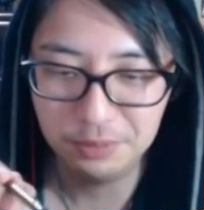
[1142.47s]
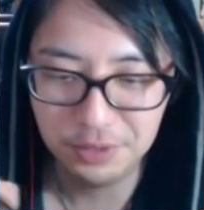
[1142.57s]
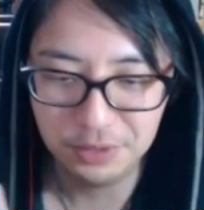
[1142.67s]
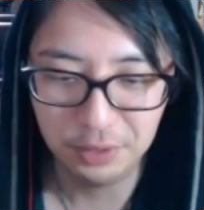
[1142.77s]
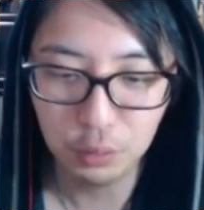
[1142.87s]
アいたし
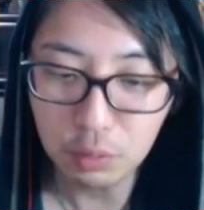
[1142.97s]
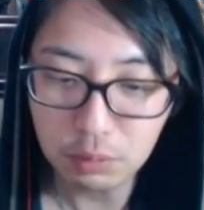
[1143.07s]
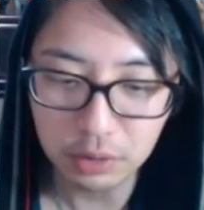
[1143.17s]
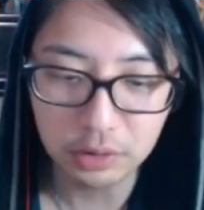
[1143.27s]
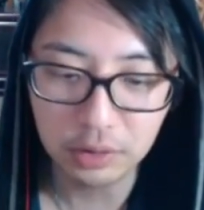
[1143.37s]
ました。ど
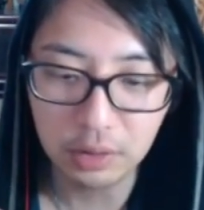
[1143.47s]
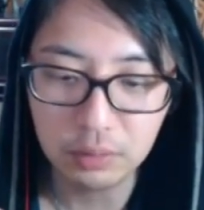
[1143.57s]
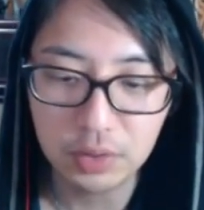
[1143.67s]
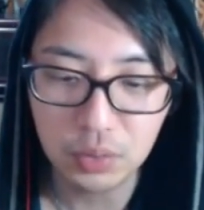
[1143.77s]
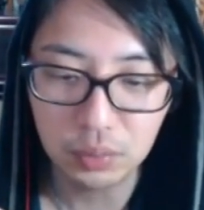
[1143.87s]
こまでいけ
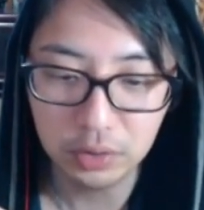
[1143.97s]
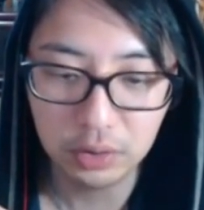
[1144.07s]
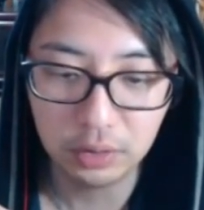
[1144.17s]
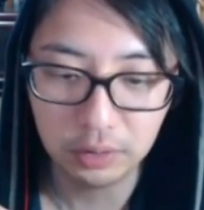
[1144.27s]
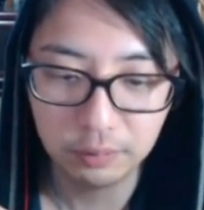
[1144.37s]
るでしょう
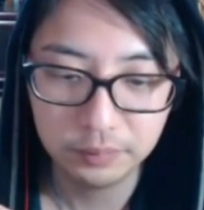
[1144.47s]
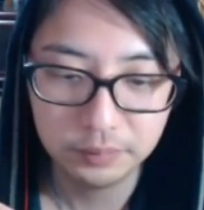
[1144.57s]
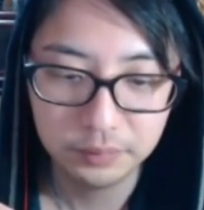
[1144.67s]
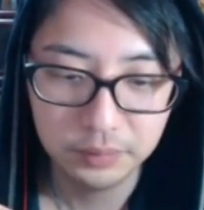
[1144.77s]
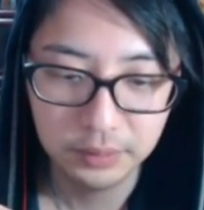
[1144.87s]
ね。
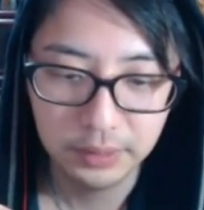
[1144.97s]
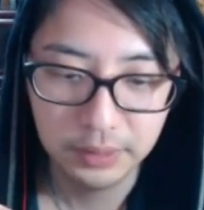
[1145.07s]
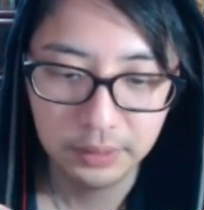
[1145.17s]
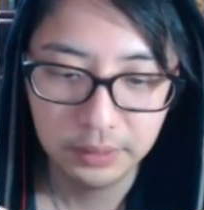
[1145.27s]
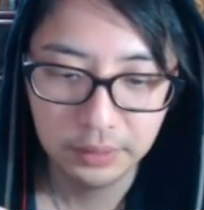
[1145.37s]

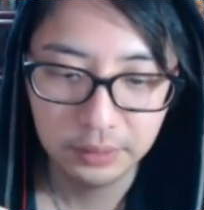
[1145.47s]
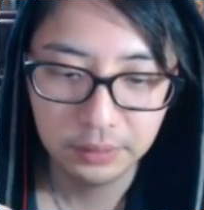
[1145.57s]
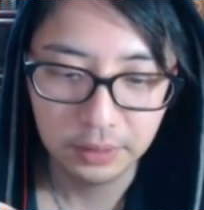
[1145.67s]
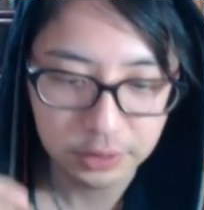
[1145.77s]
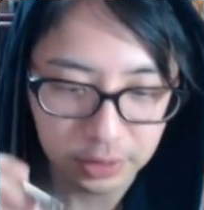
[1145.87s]

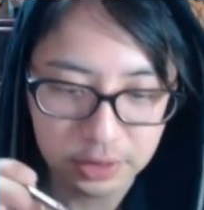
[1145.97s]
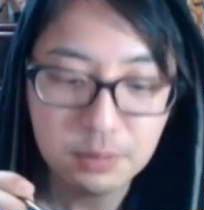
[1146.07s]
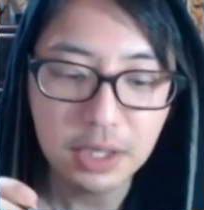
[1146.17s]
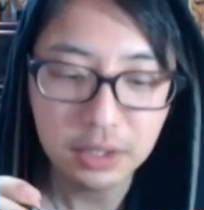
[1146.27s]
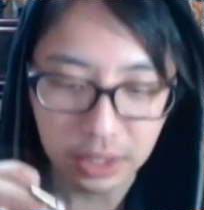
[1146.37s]
あ、違う、
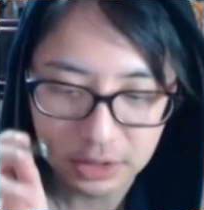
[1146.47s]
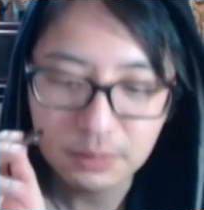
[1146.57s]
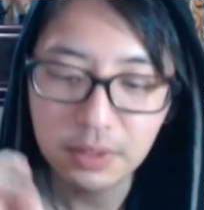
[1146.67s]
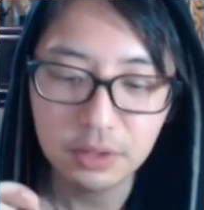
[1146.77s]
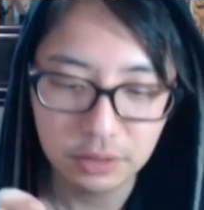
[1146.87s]
2面か。
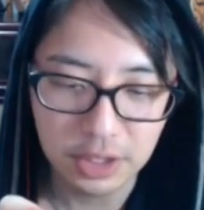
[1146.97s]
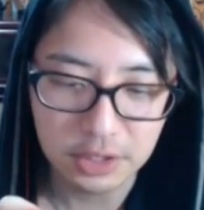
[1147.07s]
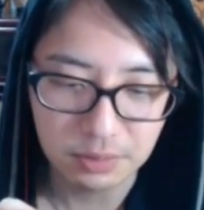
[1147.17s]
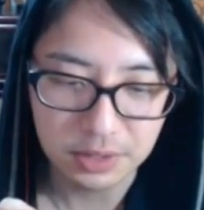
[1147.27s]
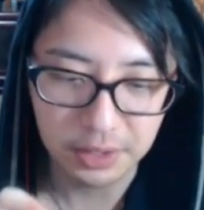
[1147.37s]
2面
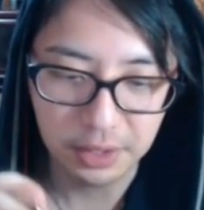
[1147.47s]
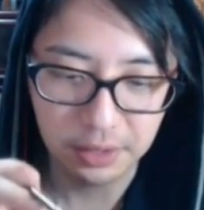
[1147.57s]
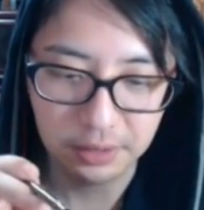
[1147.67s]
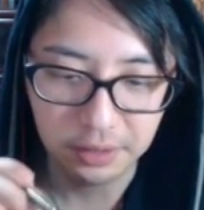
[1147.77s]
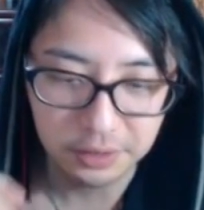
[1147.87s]
クリアしまし
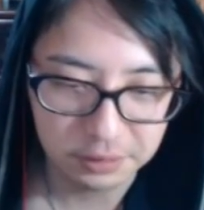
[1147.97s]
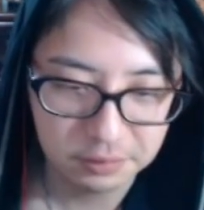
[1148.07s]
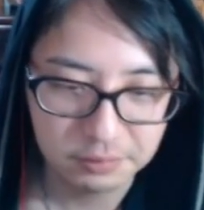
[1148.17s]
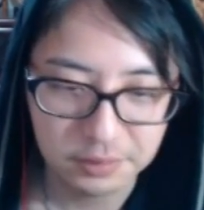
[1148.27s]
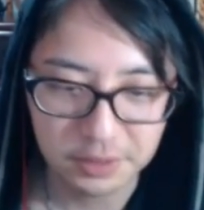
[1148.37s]
て。はい、
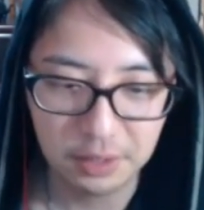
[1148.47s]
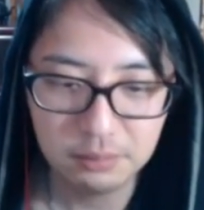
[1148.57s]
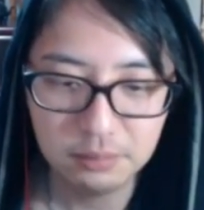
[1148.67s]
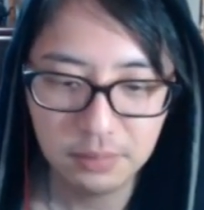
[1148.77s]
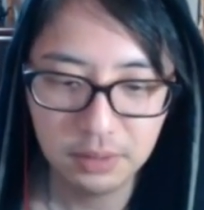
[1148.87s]

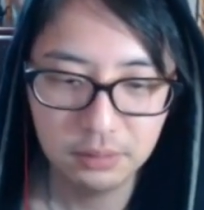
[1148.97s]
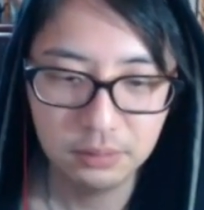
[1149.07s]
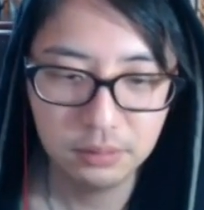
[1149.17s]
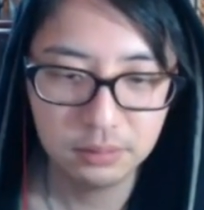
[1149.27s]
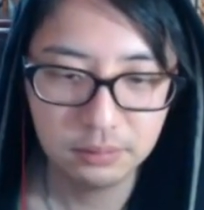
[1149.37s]
3
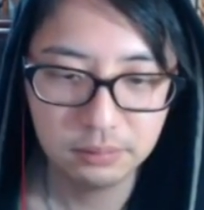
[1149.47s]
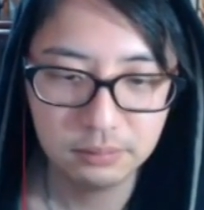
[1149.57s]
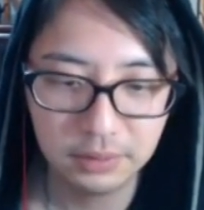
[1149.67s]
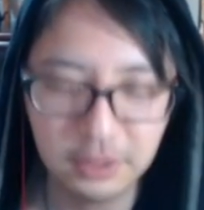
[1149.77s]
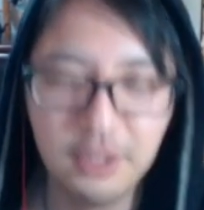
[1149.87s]
面を、
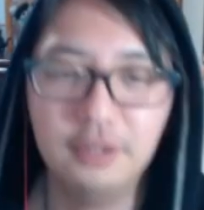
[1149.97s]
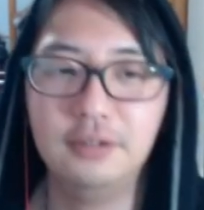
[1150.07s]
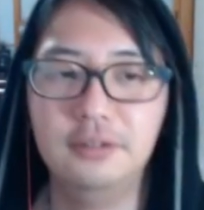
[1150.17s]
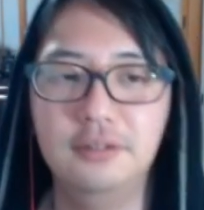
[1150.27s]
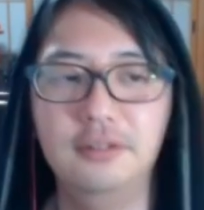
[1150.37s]
また、
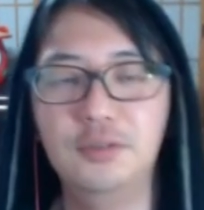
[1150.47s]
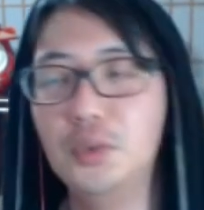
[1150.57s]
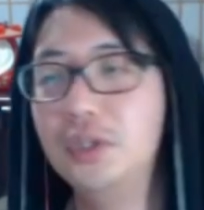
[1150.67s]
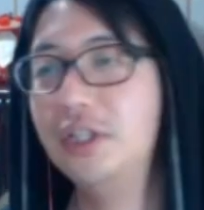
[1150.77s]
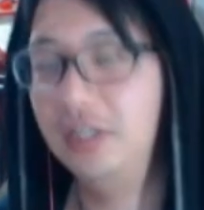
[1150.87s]

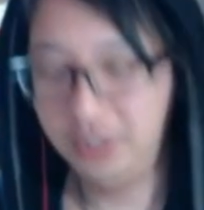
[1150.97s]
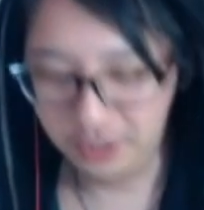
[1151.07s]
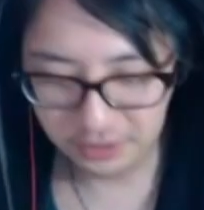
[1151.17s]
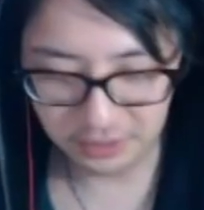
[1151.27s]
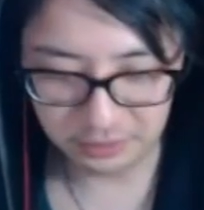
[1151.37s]
どなたか
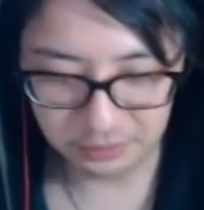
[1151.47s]
ね、